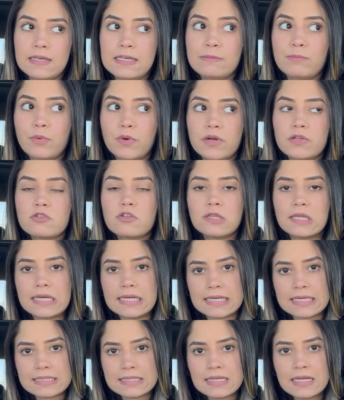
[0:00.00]
Y por eso
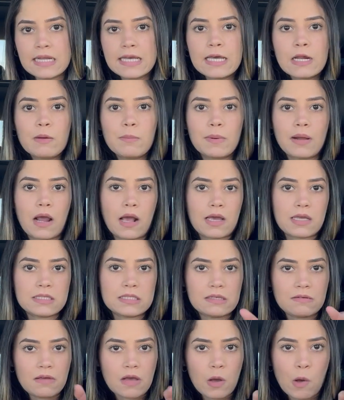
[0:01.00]
tiene que ser negro para que
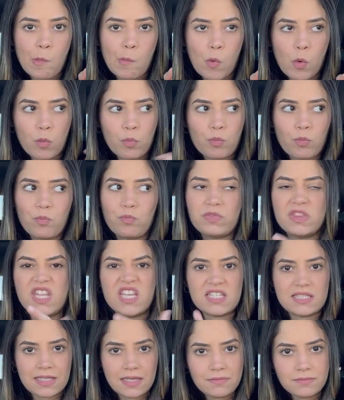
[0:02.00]
se vea como
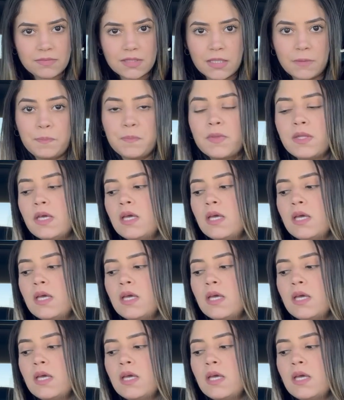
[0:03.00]
decente.